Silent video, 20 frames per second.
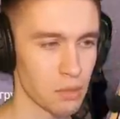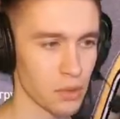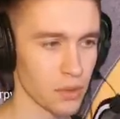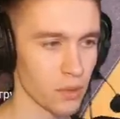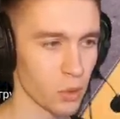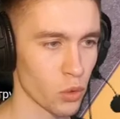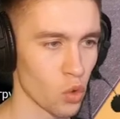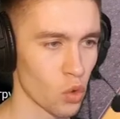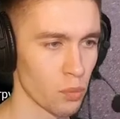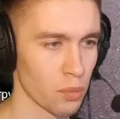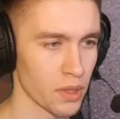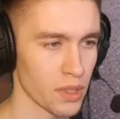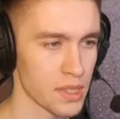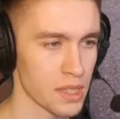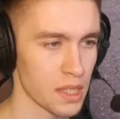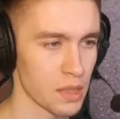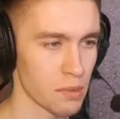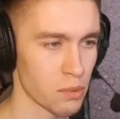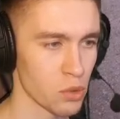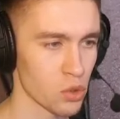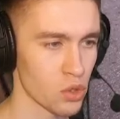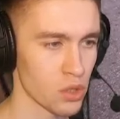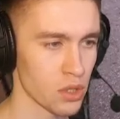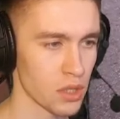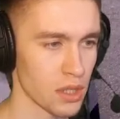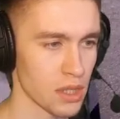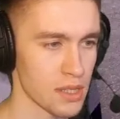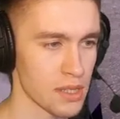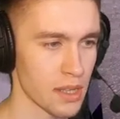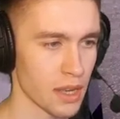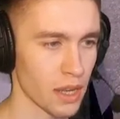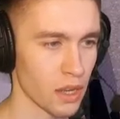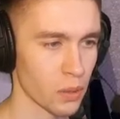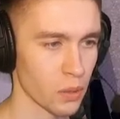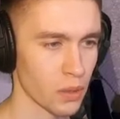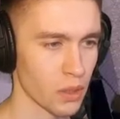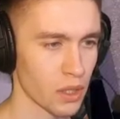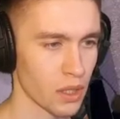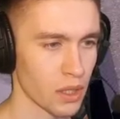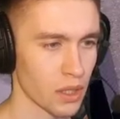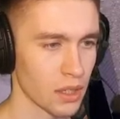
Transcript: либо твой комплекс, либо же, не знаю,